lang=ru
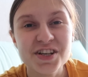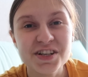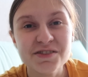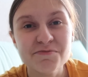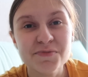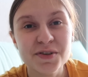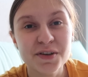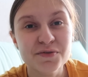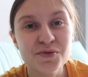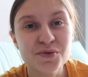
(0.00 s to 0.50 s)

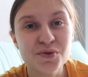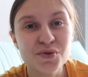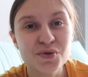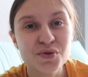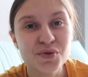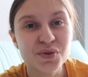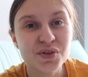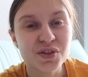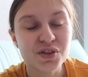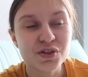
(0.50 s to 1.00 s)
сейчас меня все
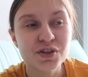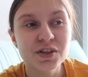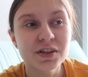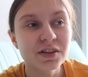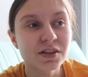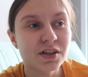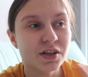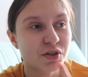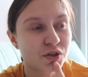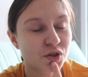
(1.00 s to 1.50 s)
еще
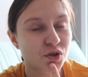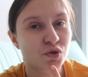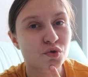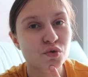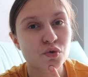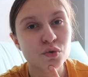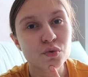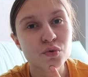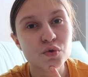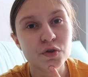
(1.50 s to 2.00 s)
тошнит. Я сейчас
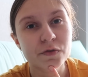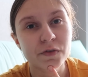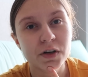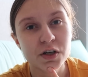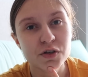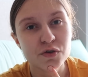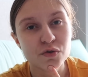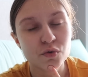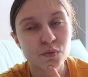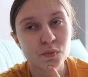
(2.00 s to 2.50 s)
жую
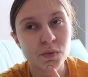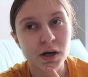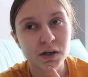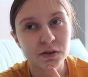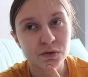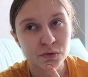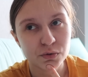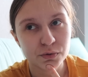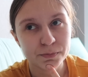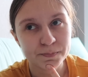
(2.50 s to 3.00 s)
жвачку
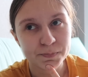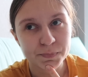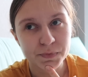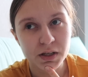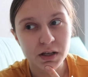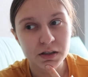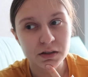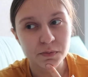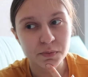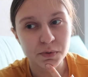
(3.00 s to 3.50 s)
мятную.
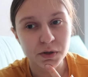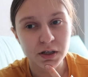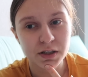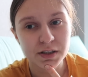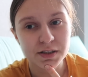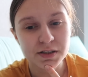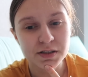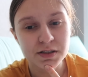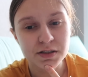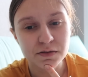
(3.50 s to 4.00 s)
Это пока
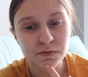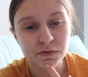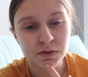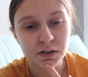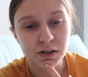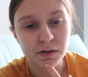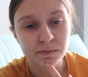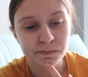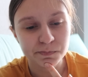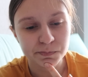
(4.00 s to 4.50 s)

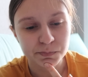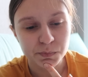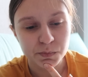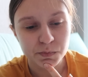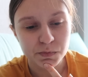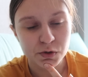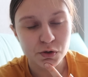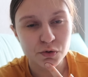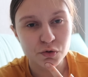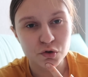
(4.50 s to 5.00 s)
единственное,
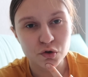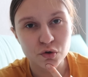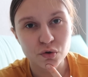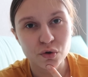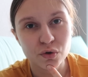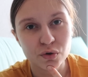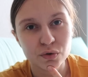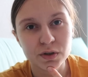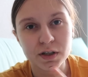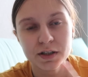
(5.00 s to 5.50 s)
ну,
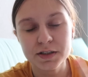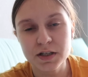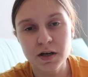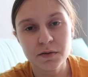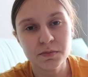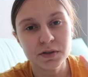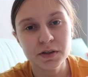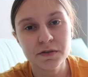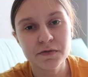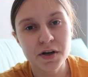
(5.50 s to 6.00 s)
что
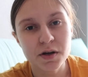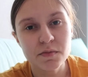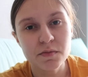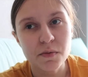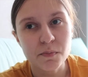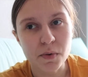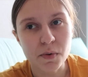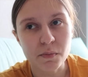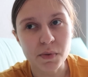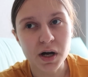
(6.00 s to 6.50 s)
хотя бы на
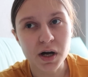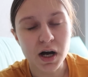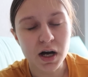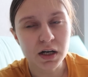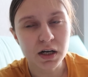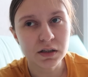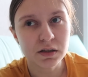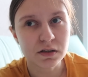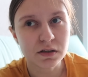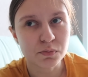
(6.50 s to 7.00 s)
время
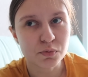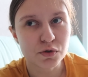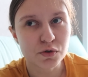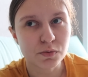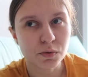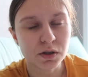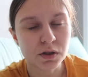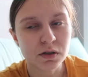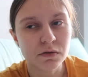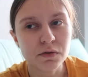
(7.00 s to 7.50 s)
помогает.
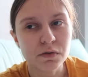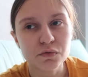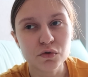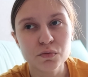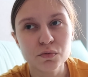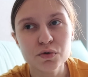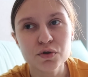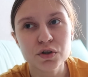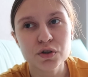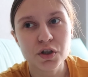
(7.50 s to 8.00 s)
Допустим, когда в
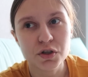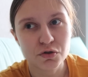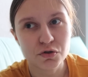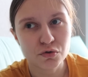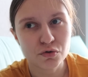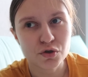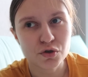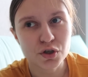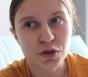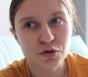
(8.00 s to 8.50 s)
автобусе
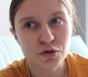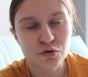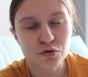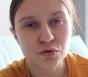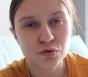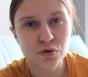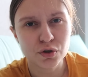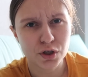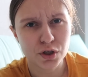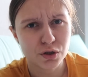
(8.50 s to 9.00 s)
даже тоже еду,
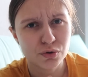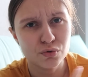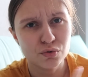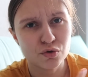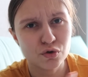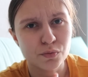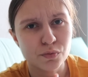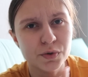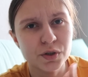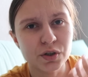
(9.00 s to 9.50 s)

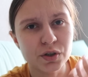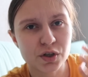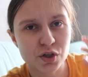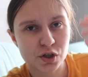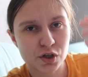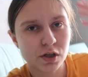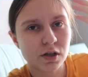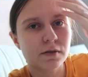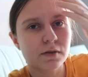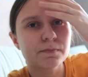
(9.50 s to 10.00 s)
еду чтобы не
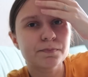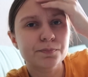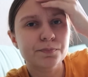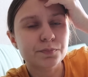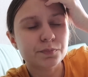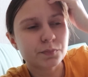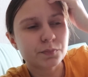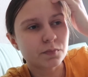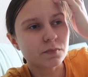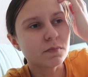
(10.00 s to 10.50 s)
тошнило.
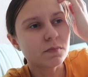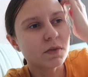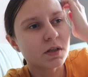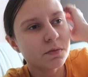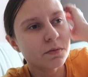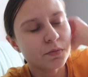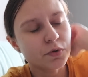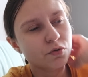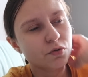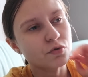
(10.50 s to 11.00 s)

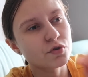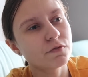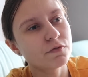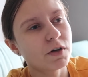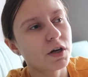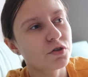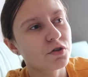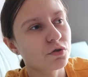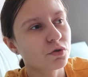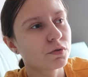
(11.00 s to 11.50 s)
Беру
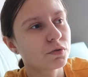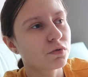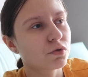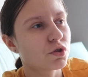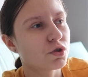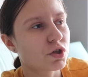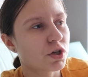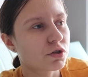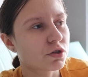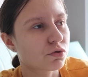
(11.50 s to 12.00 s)
жвачку. И
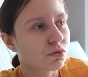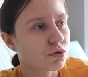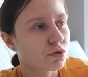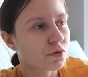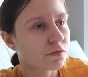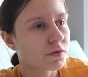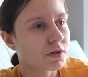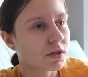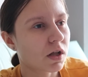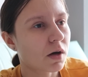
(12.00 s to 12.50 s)
вот сейчас
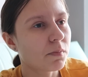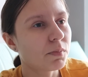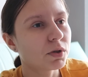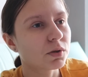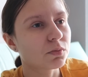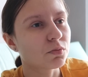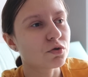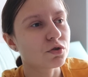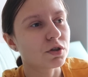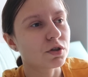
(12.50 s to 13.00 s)
тоже взяла,
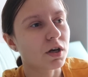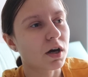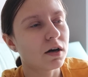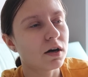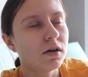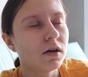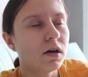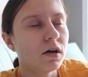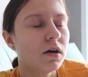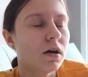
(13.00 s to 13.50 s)
потому что
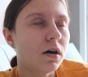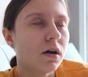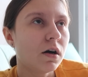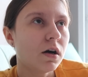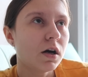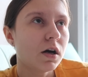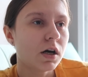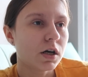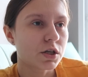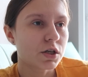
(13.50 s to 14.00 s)
я
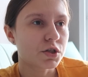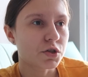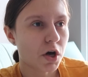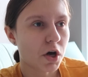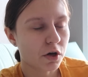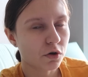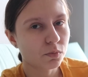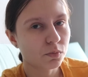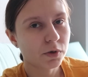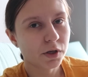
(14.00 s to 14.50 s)

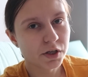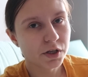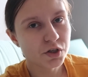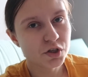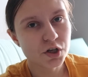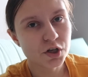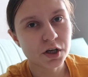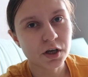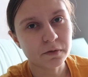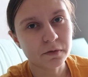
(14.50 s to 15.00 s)
жарю
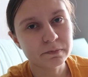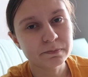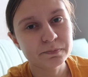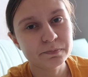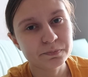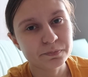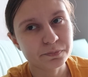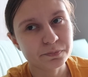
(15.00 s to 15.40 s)
блинчики.